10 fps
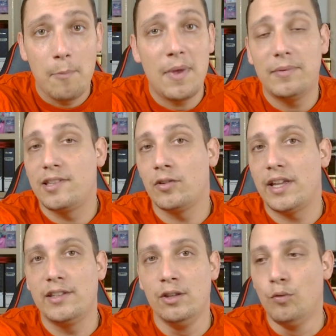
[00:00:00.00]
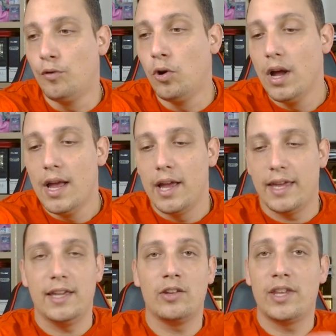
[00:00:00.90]
même s'il y en a des nouveaux
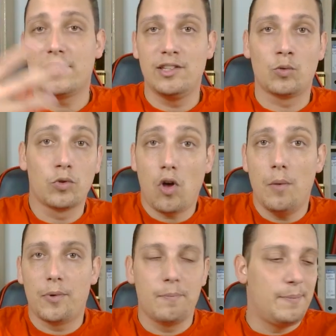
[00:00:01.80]
et il y en a qui sont drop.